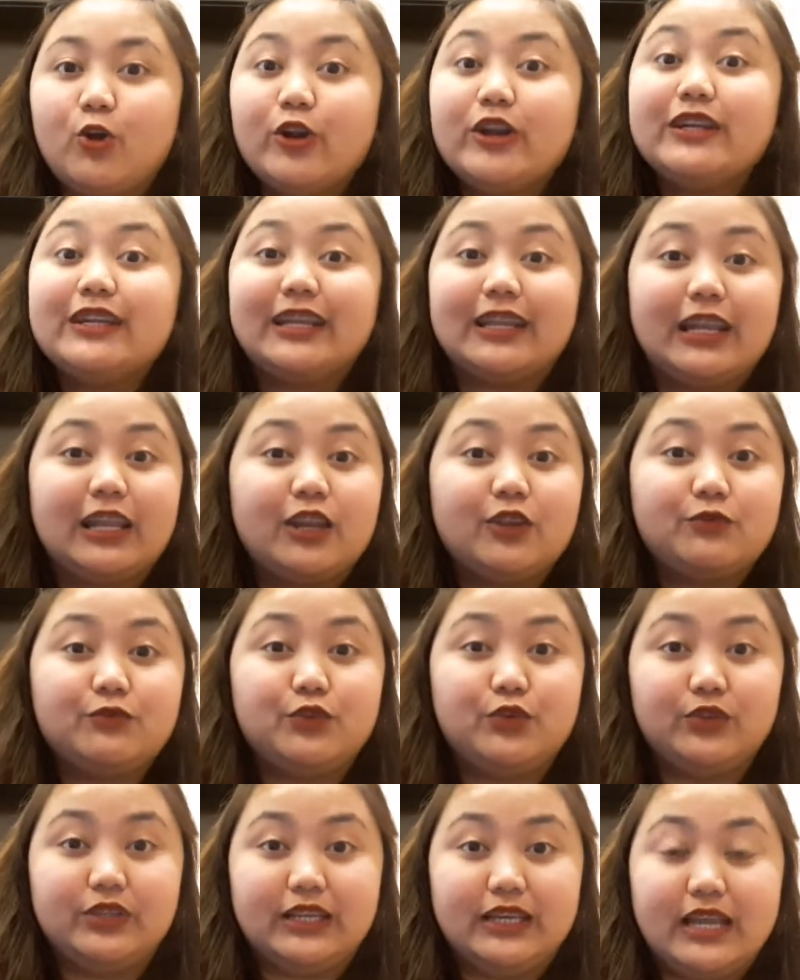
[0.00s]
or
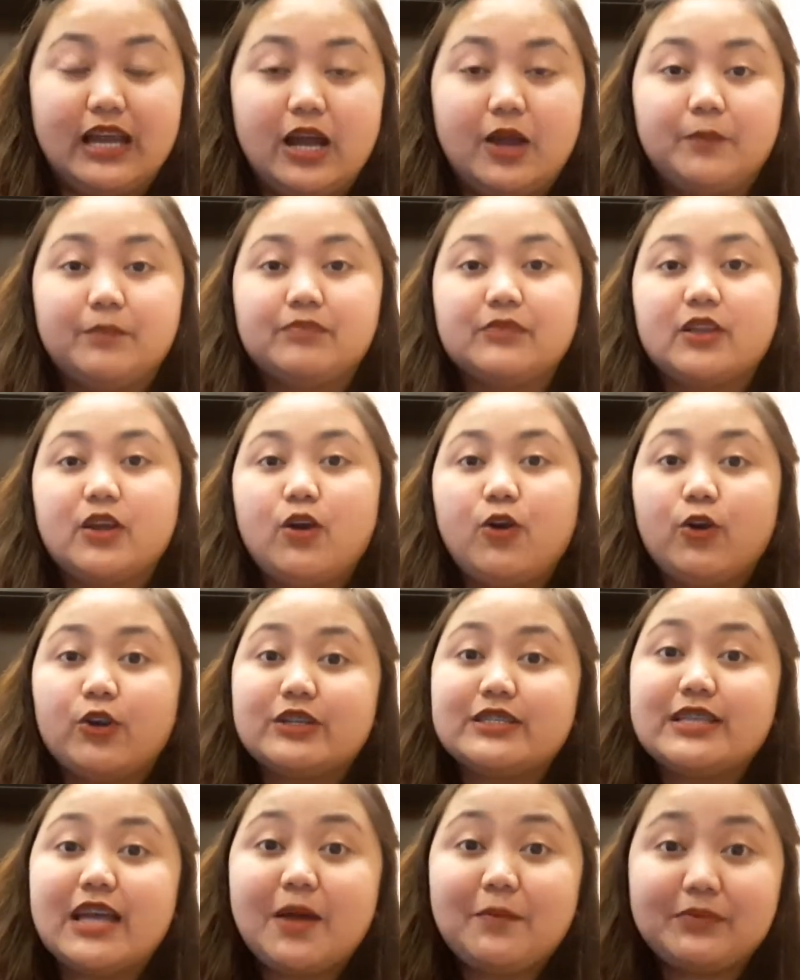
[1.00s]
nire-review nila.
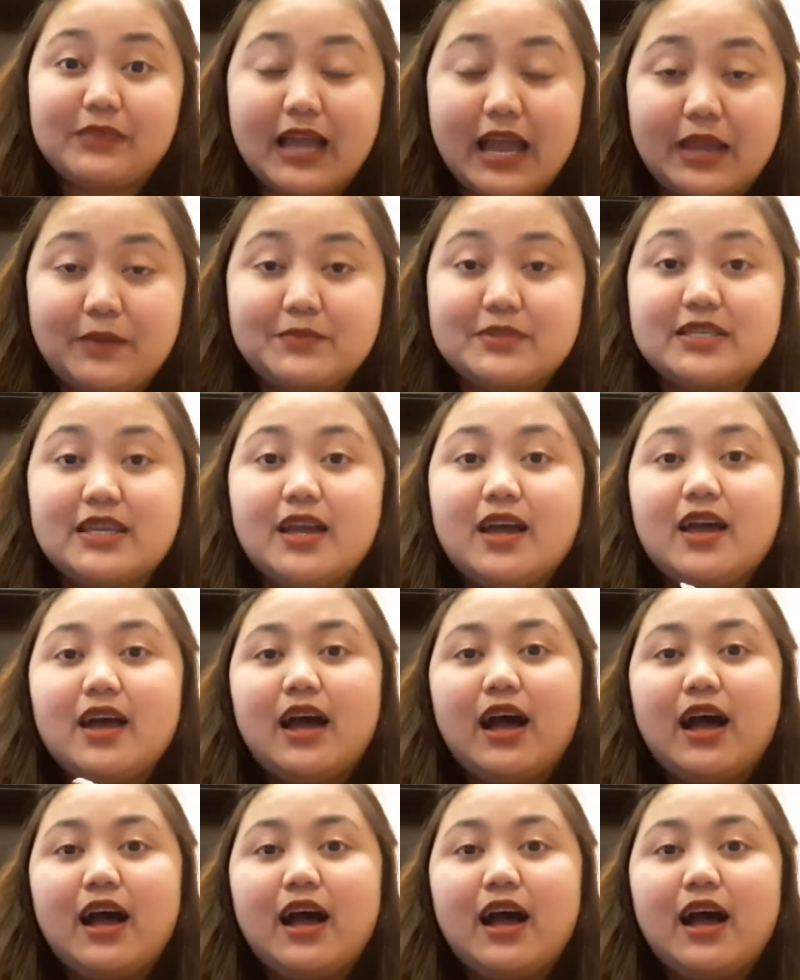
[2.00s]
Or sometimes,